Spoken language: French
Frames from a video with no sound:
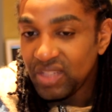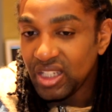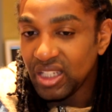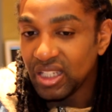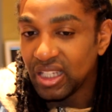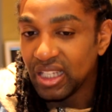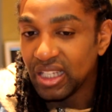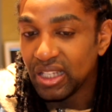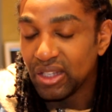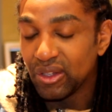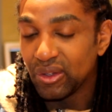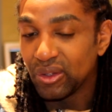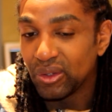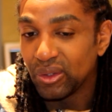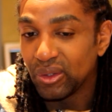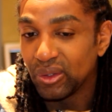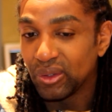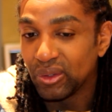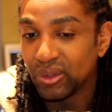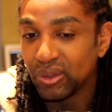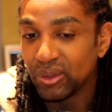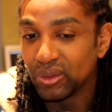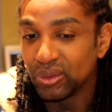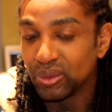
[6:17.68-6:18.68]
Et
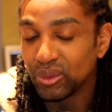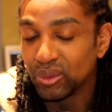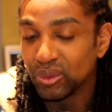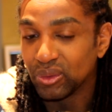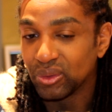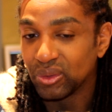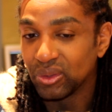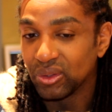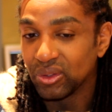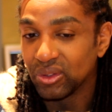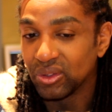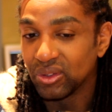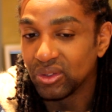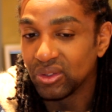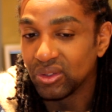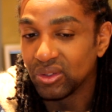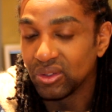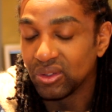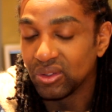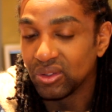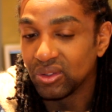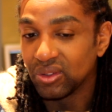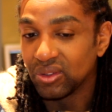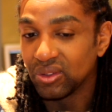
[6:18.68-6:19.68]
donc,
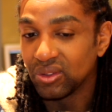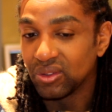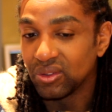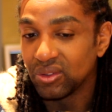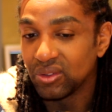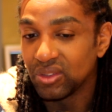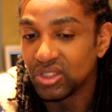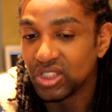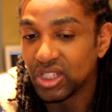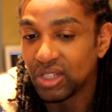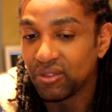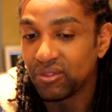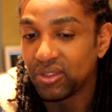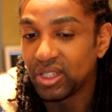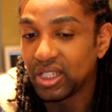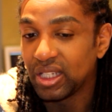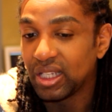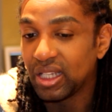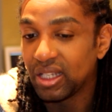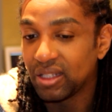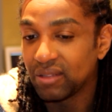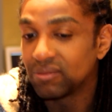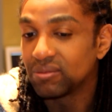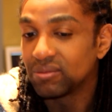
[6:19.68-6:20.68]

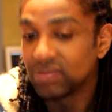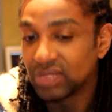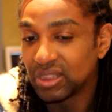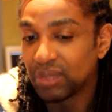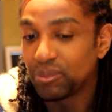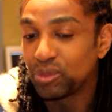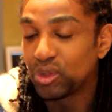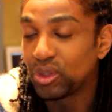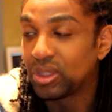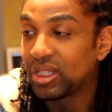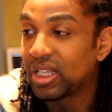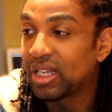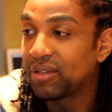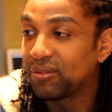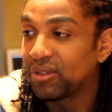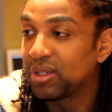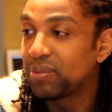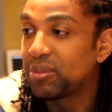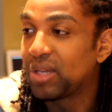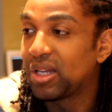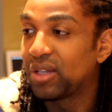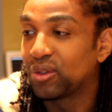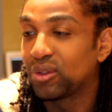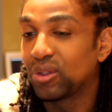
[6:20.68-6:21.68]
j'avais ça me tenait
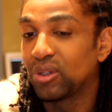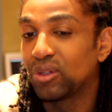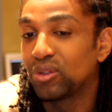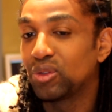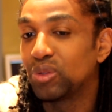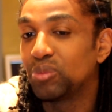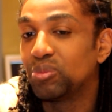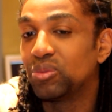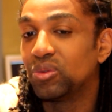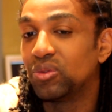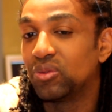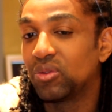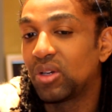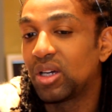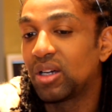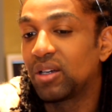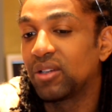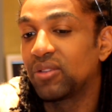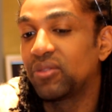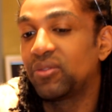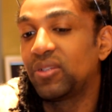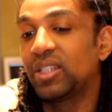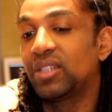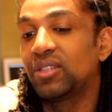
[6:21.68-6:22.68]
vraiment à cœur de pouvoir
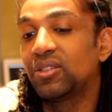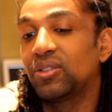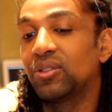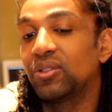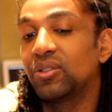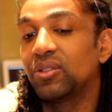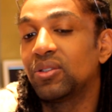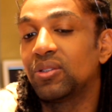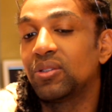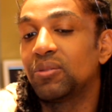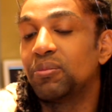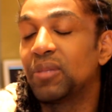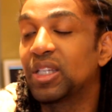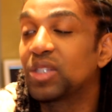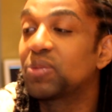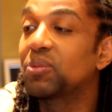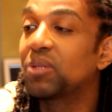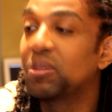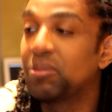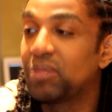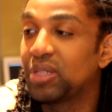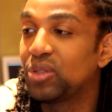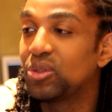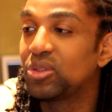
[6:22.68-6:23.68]
en fait euh,
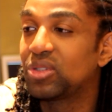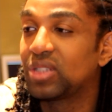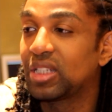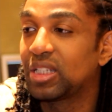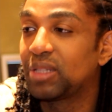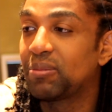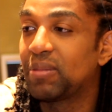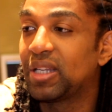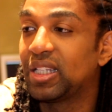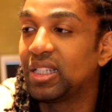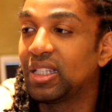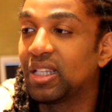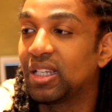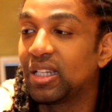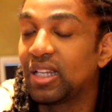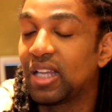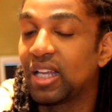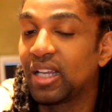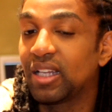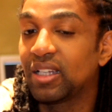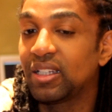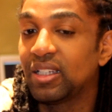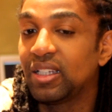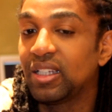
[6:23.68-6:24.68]
m'exprimer de cette
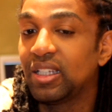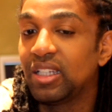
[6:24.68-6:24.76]
manière-là.